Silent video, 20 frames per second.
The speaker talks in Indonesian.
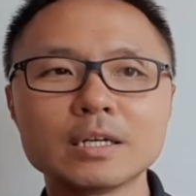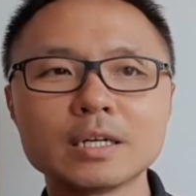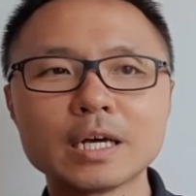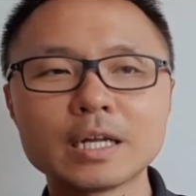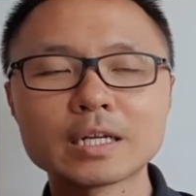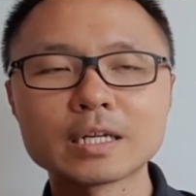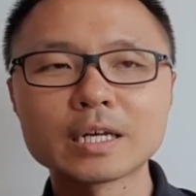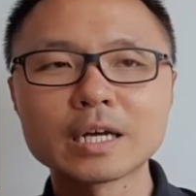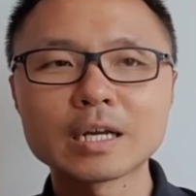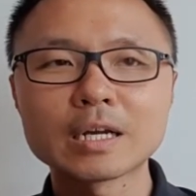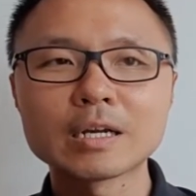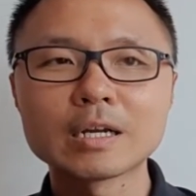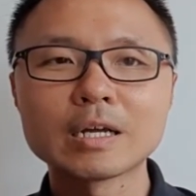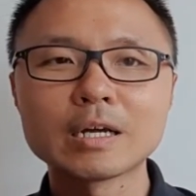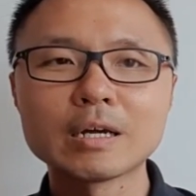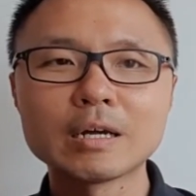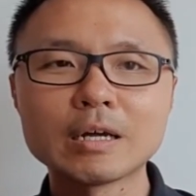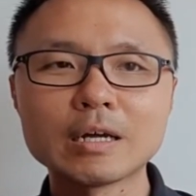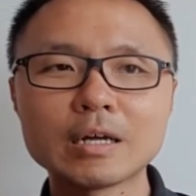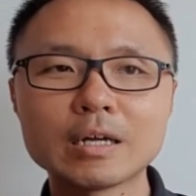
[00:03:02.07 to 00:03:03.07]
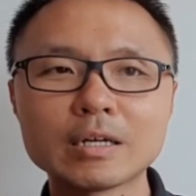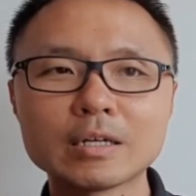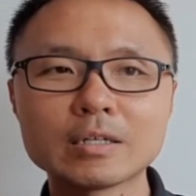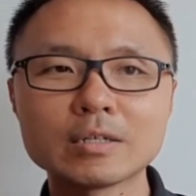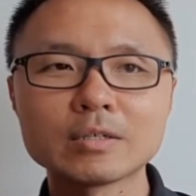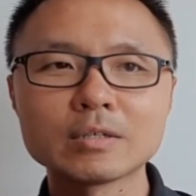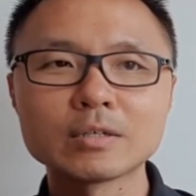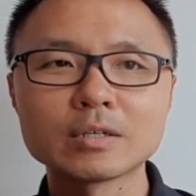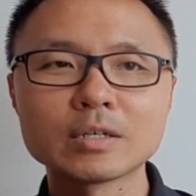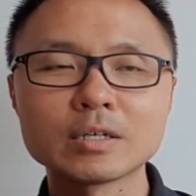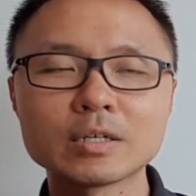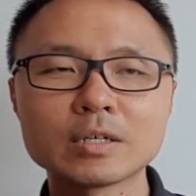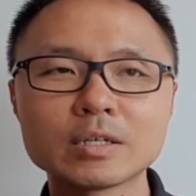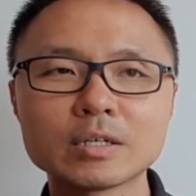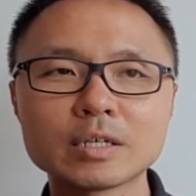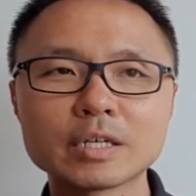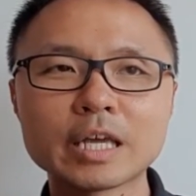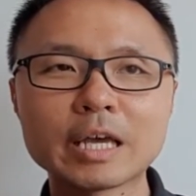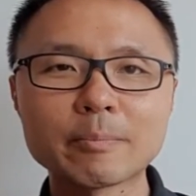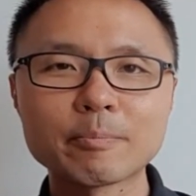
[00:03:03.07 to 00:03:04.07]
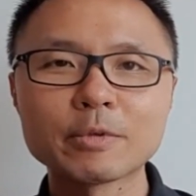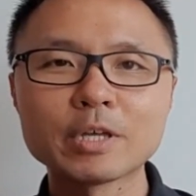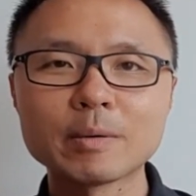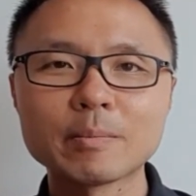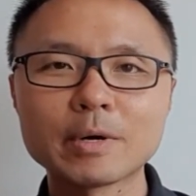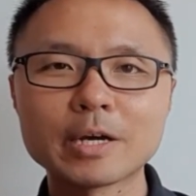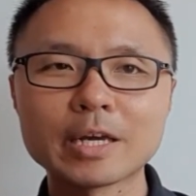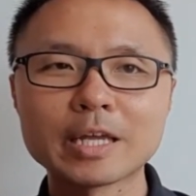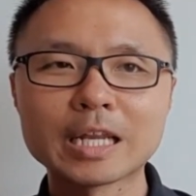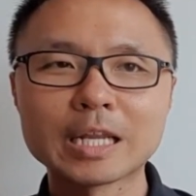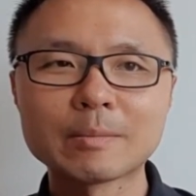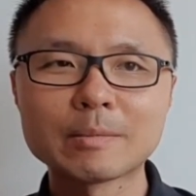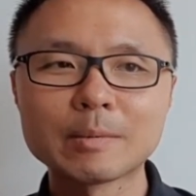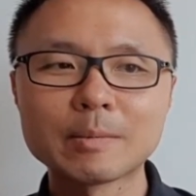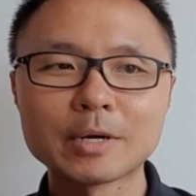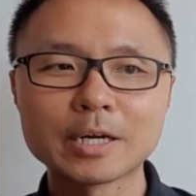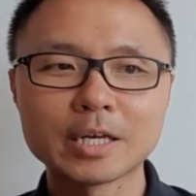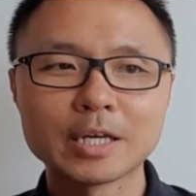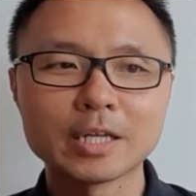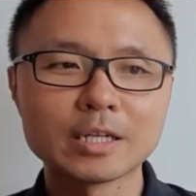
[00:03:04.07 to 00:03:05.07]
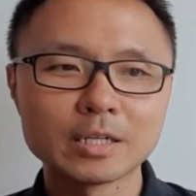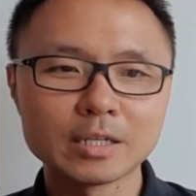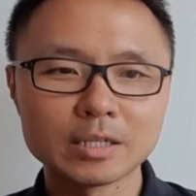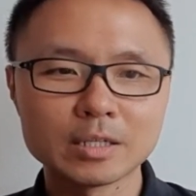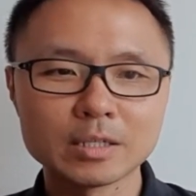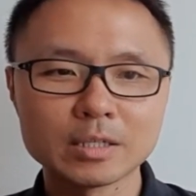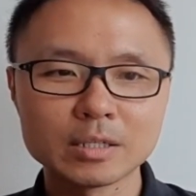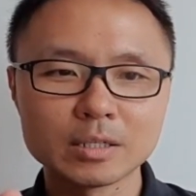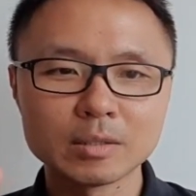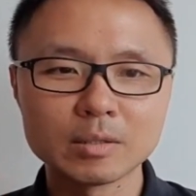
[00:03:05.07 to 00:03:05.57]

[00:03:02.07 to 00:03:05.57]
dan karena gapnya makin lama makin